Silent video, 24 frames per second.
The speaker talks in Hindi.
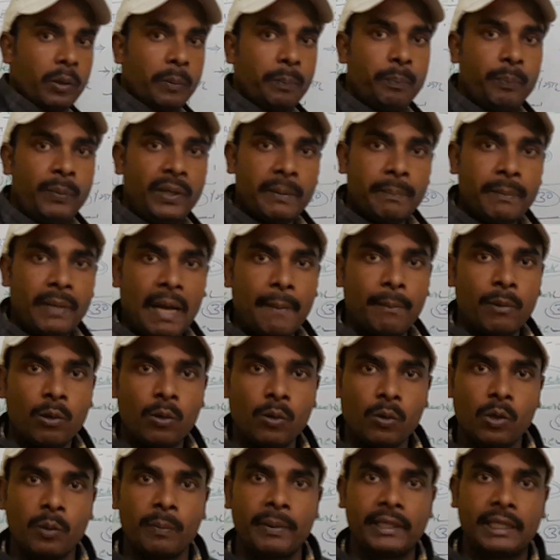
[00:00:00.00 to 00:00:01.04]
तो मैं आप
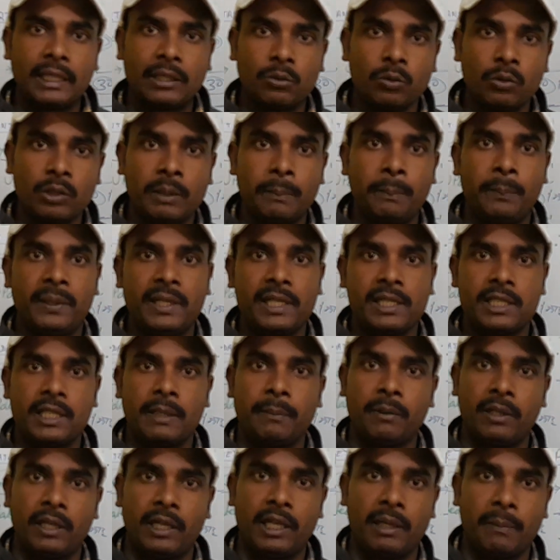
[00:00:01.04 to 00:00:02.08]
लोगों को बता दूं कि
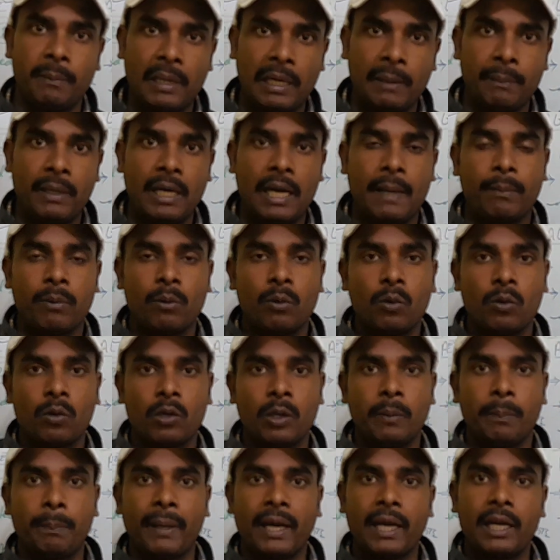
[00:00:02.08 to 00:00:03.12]
बीएसएफ ट्रेडमैन में आप लोगों
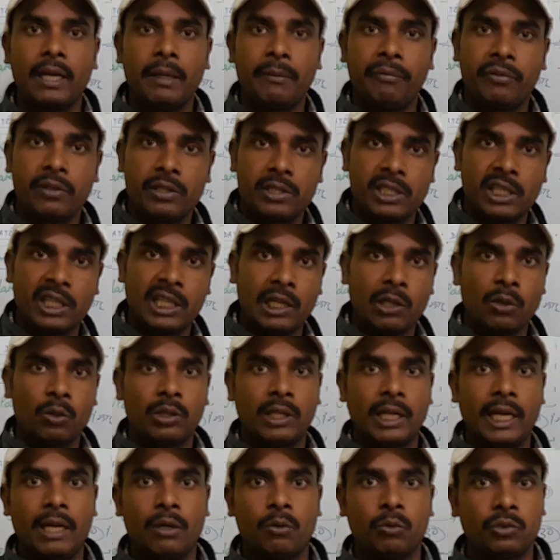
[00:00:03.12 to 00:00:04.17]
को पहले फिजिकल
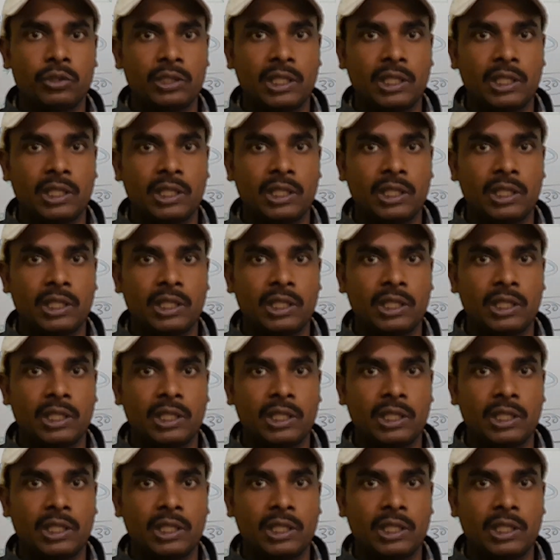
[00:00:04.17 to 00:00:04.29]
होता है